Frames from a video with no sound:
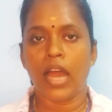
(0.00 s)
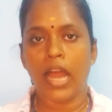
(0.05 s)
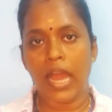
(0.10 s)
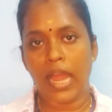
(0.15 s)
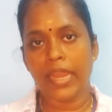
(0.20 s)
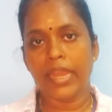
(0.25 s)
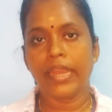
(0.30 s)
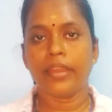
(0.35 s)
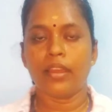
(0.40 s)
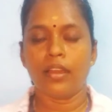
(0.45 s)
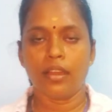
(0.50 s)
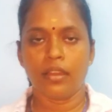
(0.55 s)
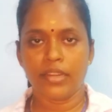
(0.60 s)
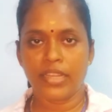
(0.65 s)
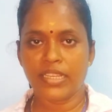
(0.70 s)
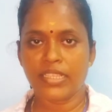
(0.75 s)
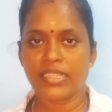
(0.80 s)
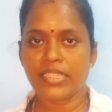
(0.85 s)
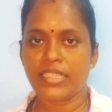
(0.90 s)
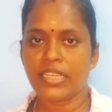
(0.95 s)
ஹை
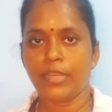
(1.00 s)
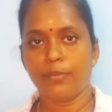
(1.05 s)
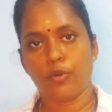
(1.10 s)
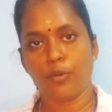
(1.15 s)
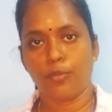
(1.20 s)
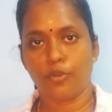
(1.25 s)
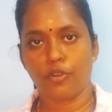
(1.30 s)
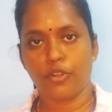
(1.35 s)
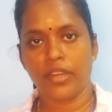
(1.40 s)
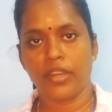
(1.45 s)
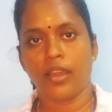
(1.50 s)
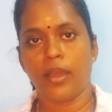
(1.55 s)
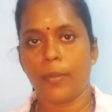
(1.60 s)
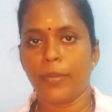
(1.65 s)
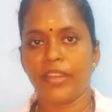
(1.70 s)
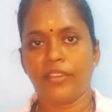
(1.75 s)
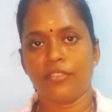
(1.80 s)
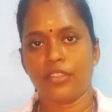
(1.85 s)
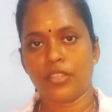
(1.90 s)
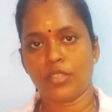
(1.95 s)
டென்சிட்டி லிப்போப்ரோட்டீன்
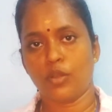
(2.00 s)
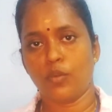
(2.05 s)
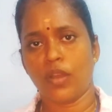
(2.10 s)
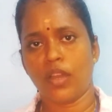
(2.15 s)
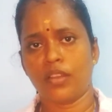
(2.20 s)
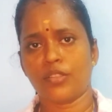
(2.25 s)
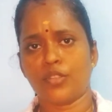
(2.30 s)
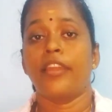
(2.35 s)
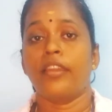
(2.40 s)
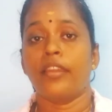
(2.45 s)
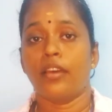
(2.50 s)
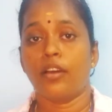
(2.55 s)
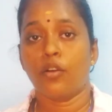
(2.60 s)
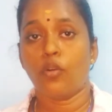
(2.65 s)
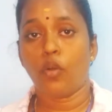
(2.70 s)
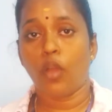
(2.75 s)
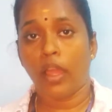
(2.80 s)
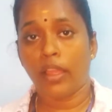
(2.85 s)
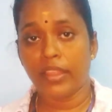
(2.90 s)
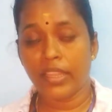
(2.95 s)
அப்படின்னு வந்து சொல்லுவாங்க அண்ட்
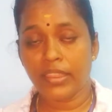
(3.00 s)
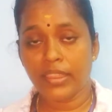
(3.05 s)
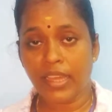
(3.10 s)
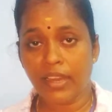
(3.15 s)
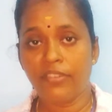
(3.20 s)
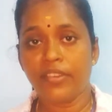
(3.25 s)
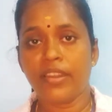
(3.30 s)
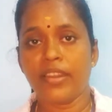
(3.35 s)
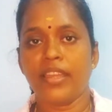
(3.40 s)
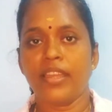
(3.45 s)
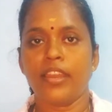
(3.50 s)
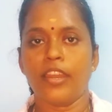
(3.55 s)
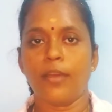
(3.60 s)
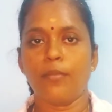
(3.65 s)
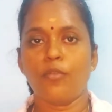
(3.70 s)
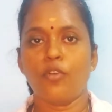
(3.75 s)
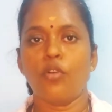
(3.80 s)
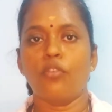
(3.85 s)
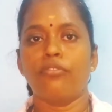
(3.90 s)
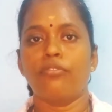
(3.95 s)
இதை தவிர
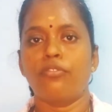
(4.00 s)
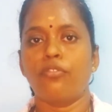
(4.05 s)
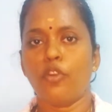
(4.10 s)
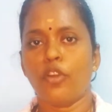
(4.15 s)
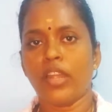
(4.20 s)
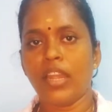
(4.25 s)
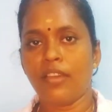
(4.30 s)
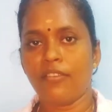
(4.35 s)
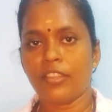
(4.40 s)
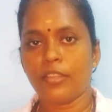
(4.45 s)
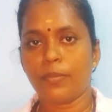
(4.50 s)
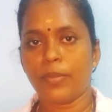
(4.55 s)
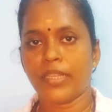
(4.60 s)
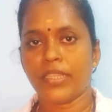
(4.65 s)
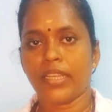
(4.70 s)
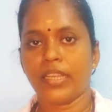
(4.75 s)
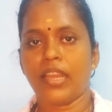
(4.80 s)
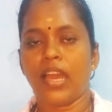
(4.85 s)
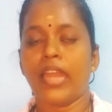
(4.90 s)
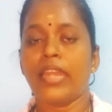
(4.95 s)
நம்ம ஃபுட்ல வந்து
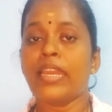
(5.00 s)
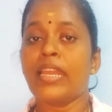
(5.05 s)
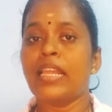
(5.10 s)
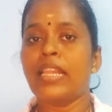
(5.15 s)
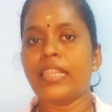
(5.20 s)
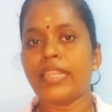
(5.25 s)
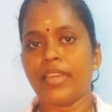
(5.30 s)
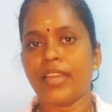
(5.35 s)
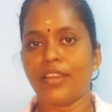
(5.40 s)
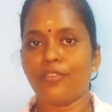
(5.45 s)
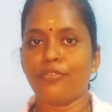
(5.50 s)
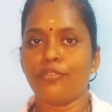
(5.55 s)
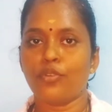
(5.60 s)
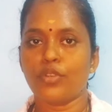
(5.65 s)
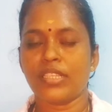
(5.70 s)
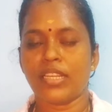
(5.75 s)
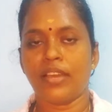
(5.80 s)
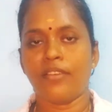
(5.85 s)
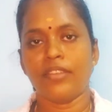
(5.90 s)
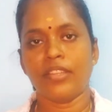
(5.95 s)
பாத்தீங்கன்னா அன்ஹெல்தியான
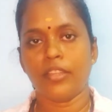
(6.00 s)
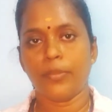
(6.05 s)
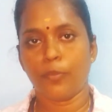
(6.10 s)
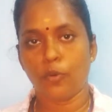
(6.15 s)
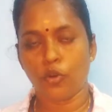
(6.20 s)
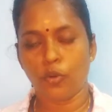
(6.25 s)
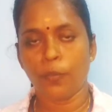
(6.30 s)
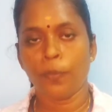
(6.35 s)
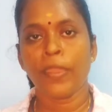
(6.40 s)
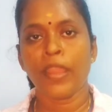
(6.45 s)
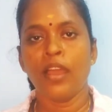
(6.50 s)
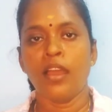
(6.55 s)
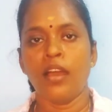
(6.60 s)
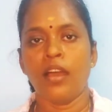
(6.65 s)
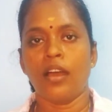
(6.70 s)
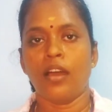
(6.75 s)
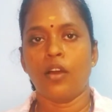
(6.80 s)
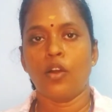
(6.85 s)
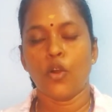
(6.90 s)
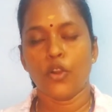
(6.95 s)
எல்லாம் வந்து இப்போ
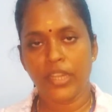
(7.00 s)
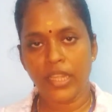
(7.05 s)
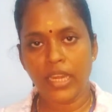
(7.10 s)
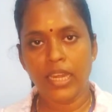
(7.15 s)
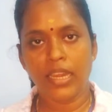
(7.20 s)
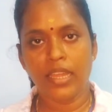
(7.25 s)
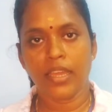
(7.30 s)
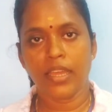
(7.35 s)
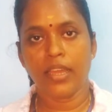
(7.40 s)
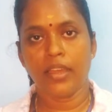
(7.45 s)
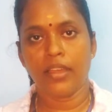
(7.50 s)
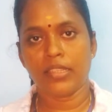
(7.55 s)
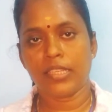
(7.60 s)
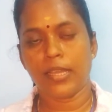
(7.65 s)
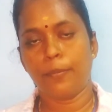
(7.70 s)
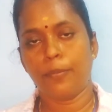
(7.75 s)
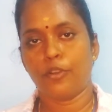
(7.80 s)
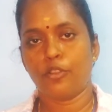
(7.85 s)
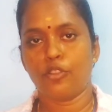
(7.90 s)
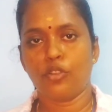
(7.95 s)
ஹோட்டல்ல
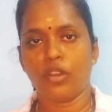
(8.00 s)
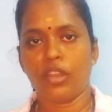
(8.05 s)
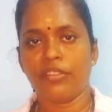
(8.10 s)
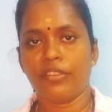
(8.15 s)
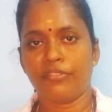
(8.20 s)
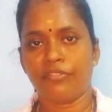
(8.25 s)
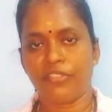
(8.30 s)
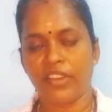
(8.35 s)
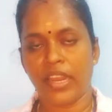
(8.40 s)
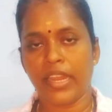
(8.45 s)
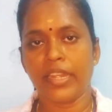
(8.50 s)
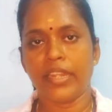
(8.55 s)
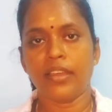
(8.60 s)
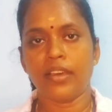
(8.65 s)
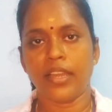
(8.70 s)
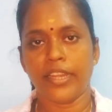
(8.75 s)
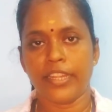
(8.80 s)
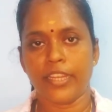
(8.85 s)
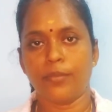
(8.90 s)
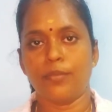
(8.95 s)
சாப்பிடுறதோ இல்ல அந்த ஃப்ரைட்
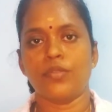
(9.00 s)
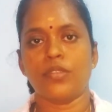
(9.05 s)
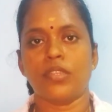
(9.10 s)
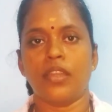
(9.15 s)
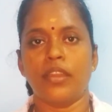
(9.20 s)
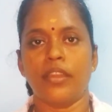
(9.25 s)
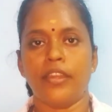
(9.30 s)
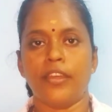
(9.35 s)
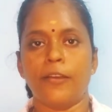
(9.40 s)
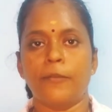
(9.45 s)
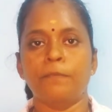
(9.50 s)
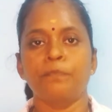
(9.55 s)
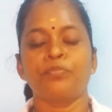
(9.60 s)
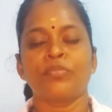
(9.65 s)
ஐட்டம்ஸ் அண்ட்